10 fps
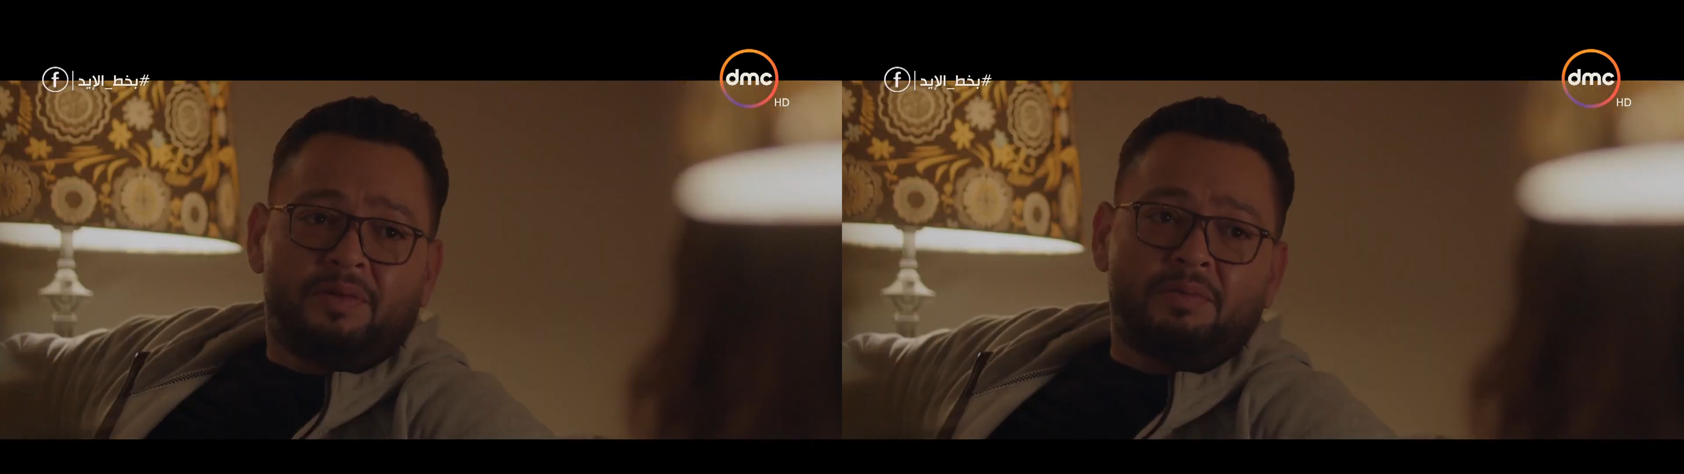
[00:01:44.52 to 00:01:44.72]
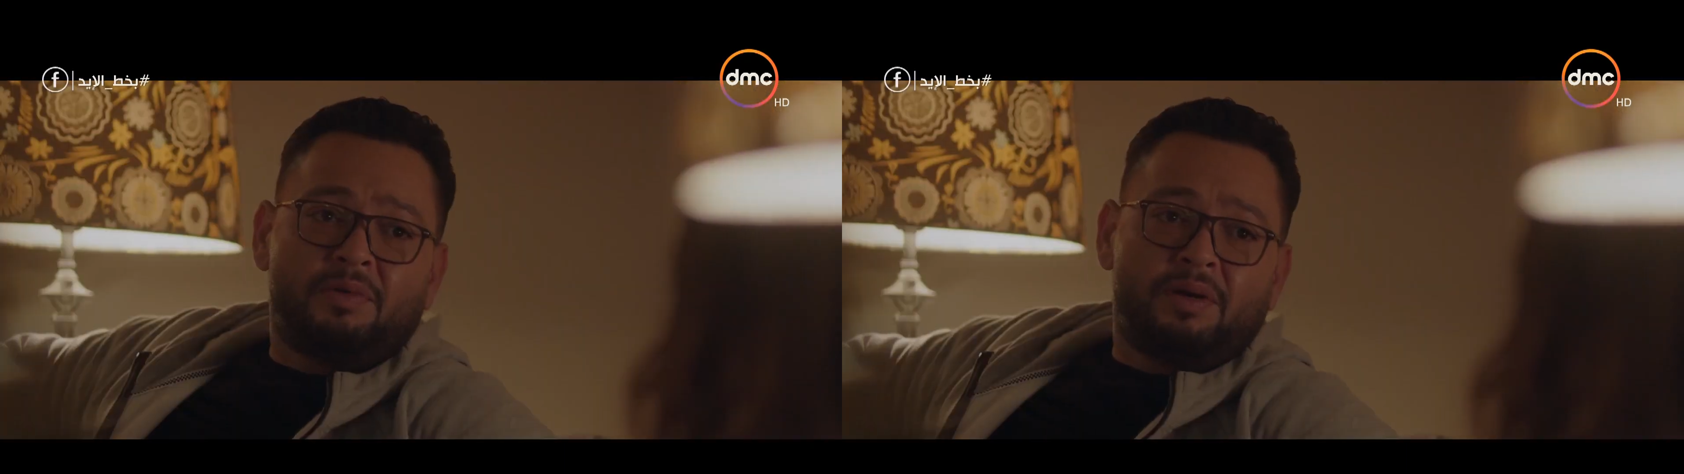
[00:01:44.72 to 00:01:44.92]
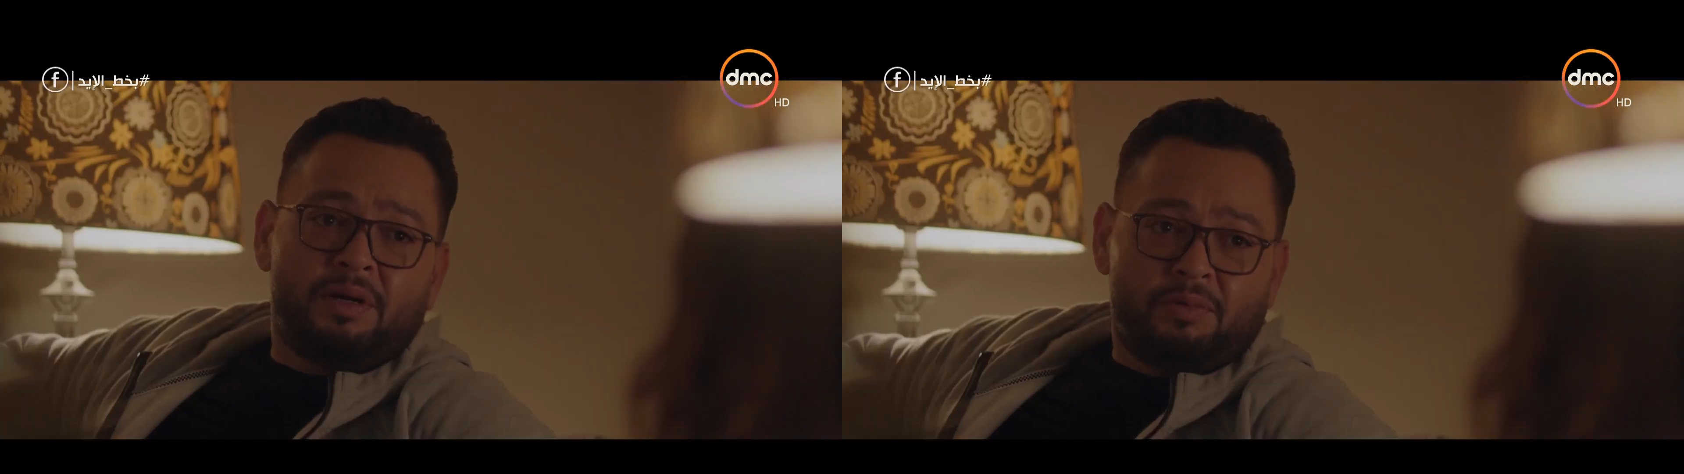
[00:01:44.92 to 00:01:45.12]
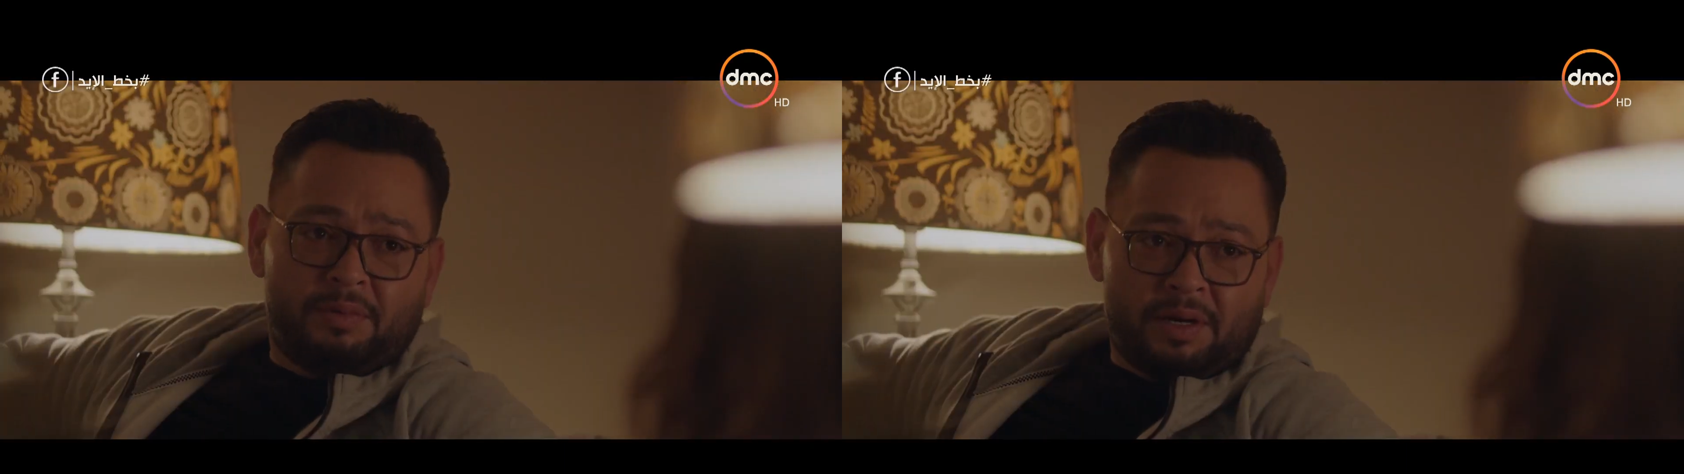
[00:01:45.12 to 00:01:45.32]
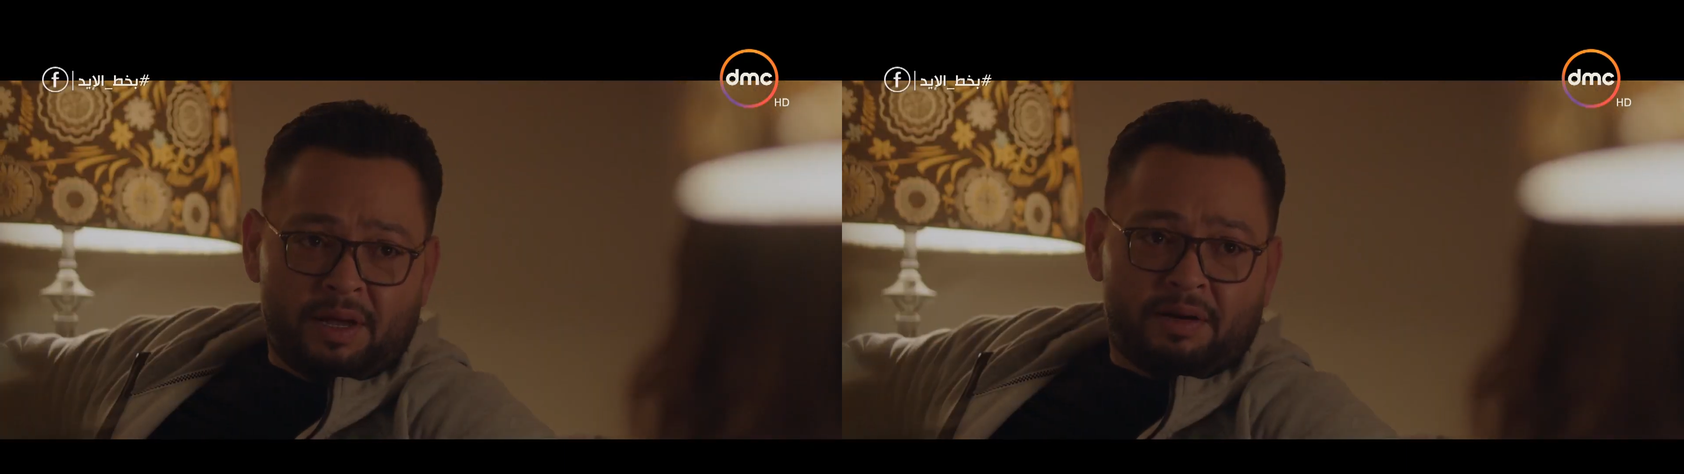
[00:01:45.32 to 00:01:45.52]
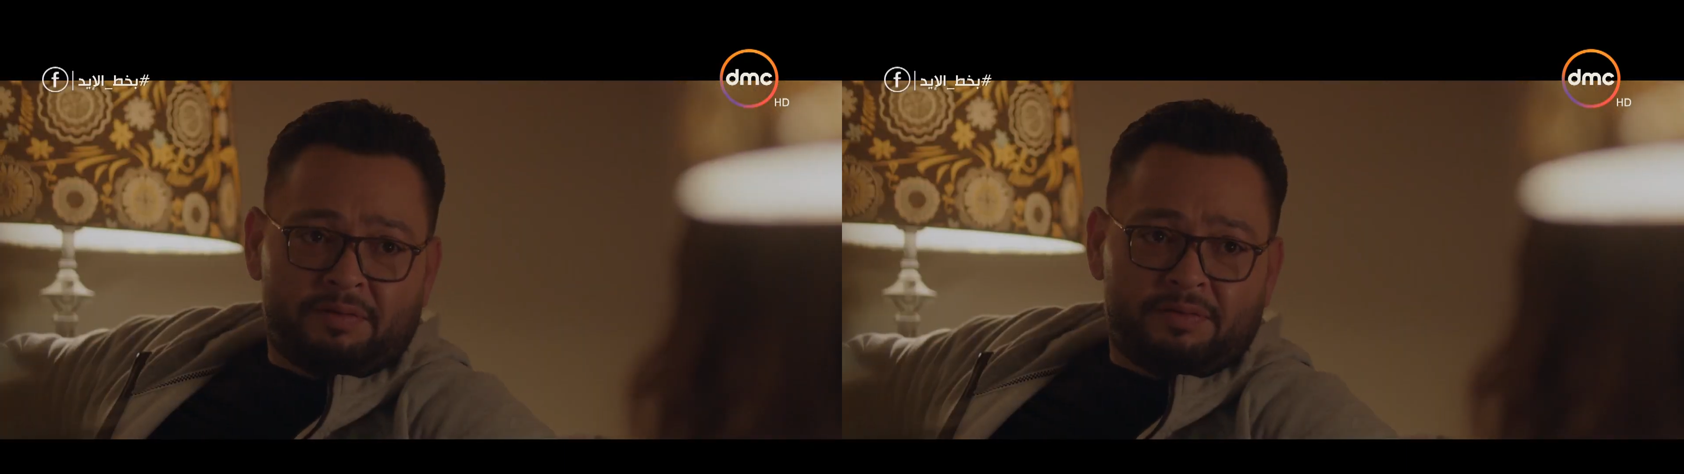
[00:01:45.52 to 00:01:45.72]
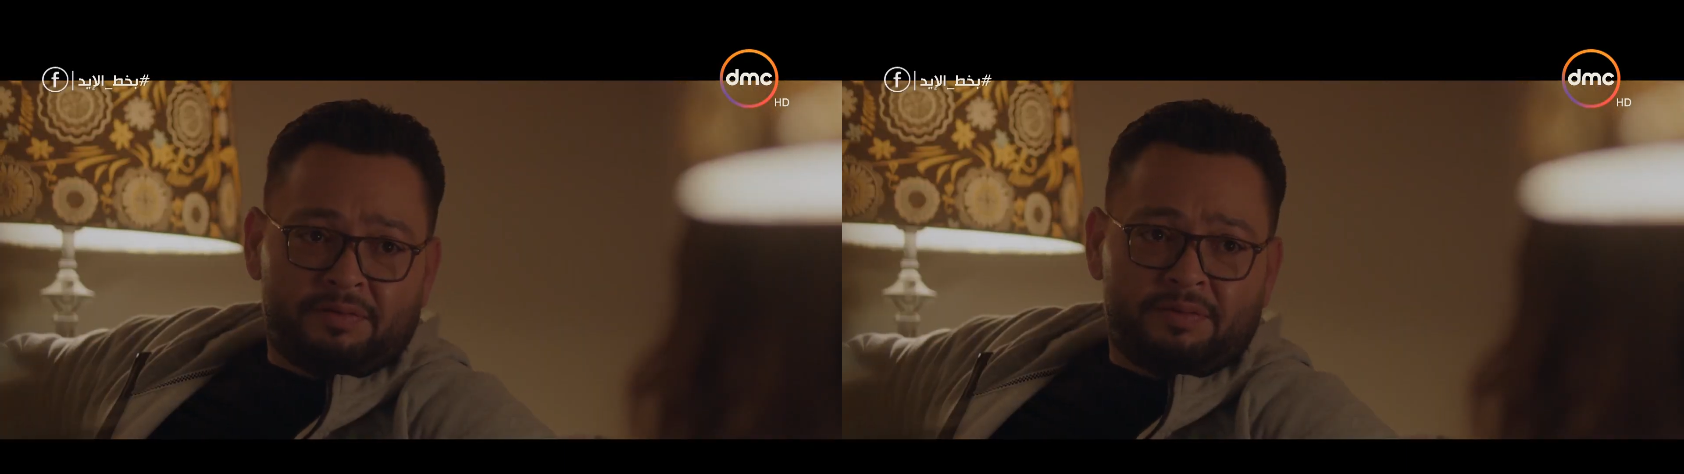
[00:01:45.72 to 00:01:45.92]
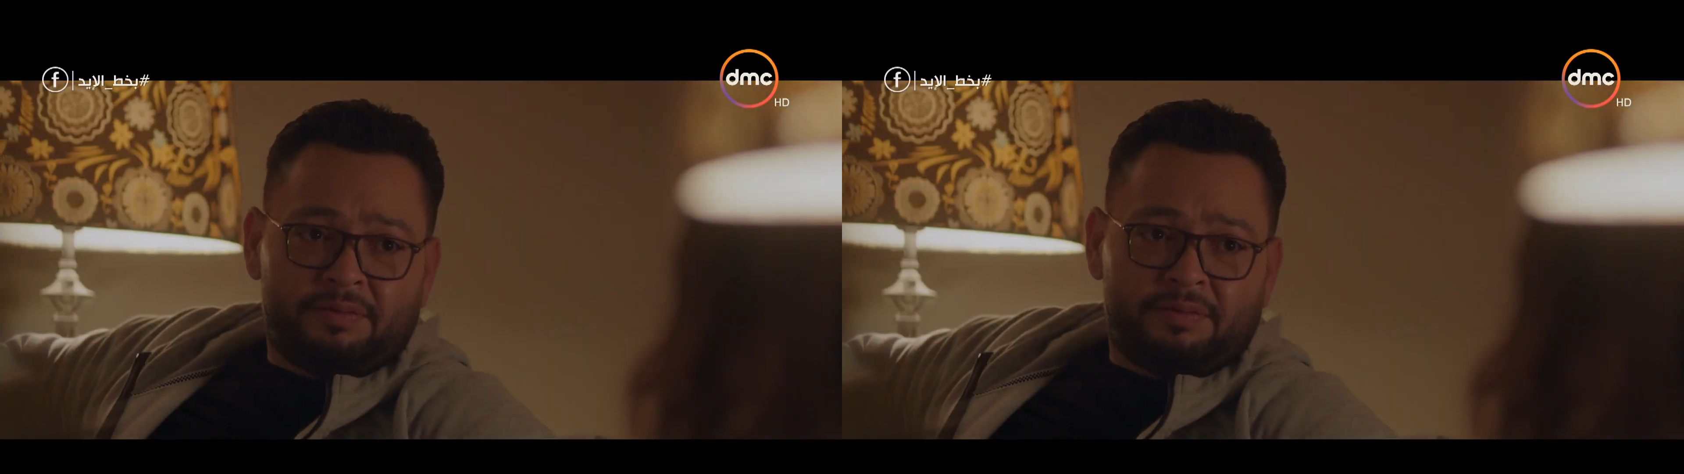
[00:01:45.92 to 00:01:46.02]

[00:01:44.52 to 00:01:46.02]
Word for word: طب هو انا ممكن اعرف